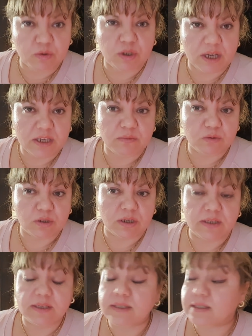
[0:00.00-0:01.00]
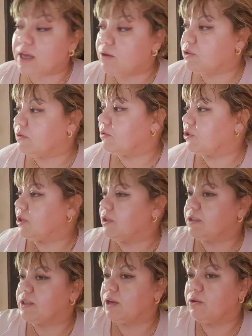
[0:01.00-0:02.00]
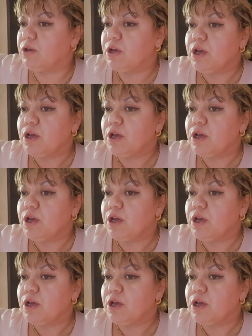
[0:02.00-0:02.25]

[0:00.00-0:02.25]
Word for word: вот так ему сказать? Не знаю, девочки, не знаю.